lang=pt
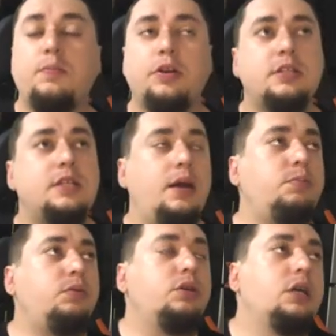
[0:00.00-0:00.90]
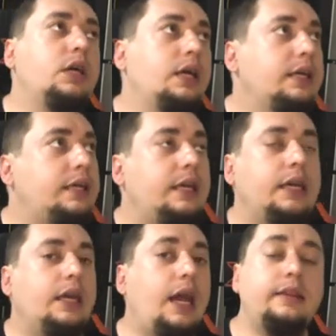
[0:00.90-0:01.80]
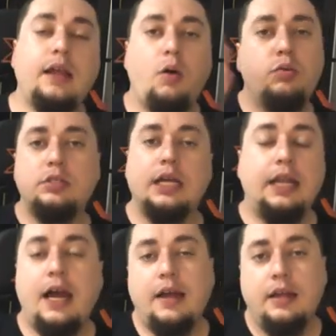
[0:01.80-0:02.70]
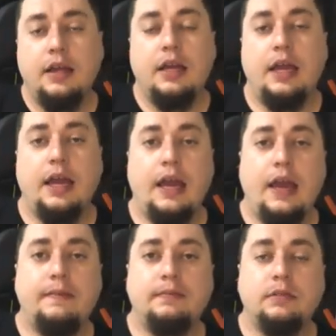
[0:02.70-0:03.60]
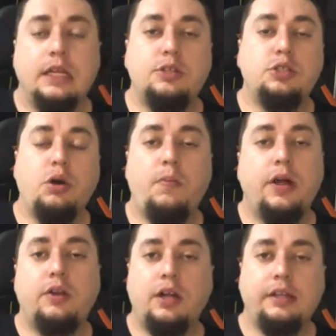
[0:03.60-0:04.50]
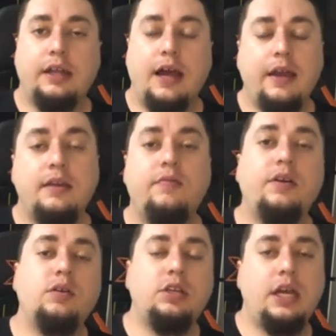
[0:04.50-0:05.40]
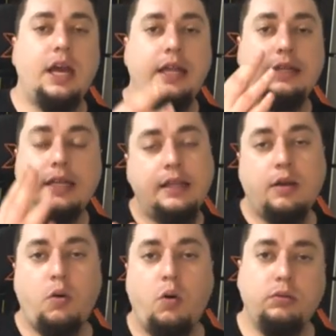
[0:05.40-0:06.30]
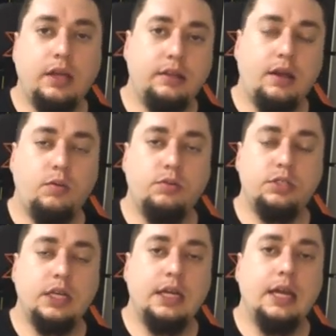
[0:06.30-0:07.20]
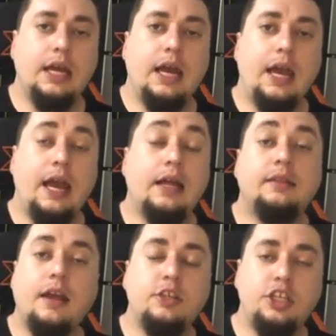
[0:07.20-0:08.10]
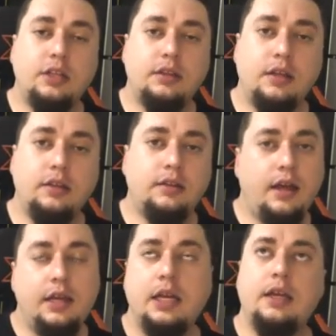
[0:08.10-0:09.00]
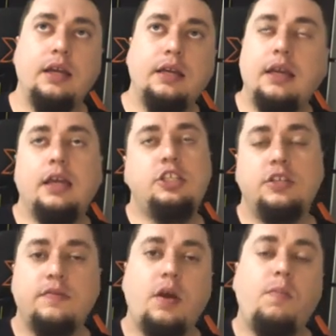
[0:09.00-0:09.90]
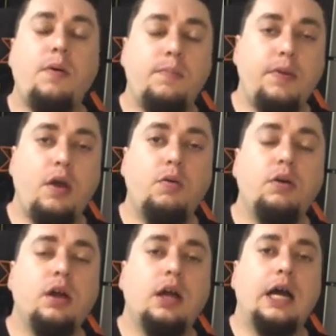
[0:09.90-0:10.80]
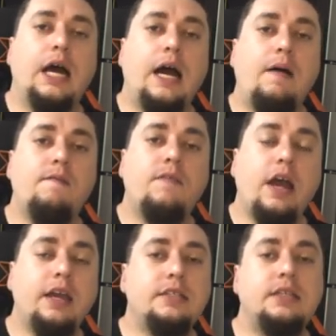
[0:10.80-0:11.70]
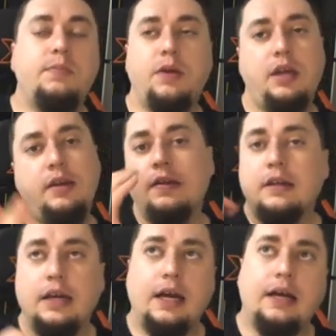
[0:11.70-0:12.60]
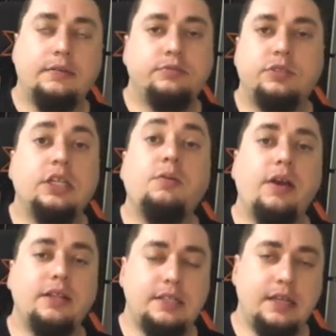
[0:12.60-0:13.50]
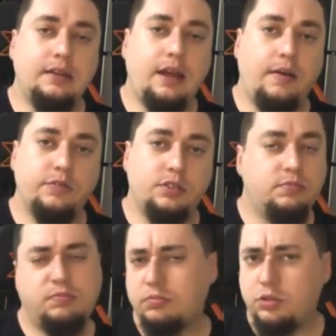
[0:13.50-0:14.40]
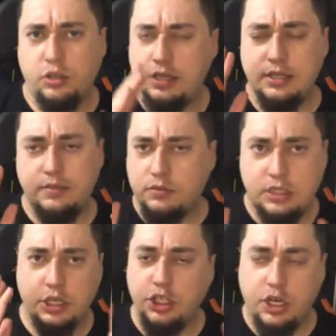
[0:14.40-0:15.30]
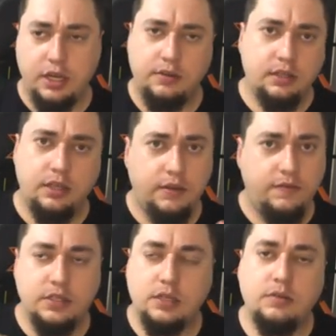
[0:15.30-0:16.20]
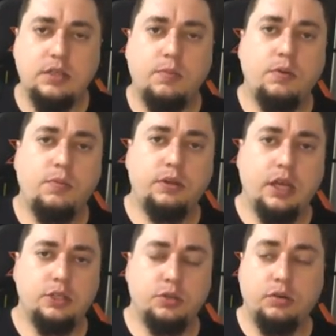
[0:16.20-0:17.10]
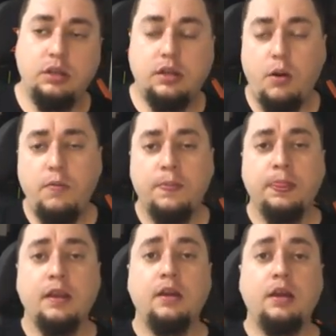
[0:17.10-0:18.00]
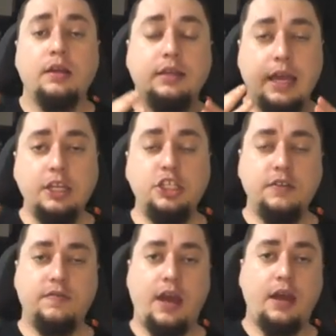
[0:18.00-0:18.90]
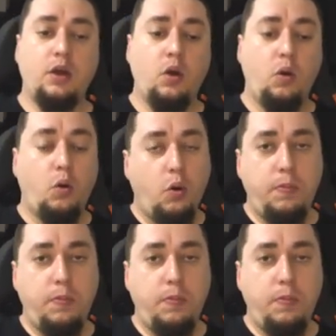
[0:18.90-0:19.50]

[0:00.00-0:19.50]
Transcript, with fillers: por exemplo, que a Itaúsa lá é, lançou uma nota lá e falou que a Datacom da Itaúsa é até dia 30 e quem tiver o papel uh, vai receber uh, ah, 50 centavos. Só exagerando aqui, fazendo exemplo hipotético. Então, quem tiver o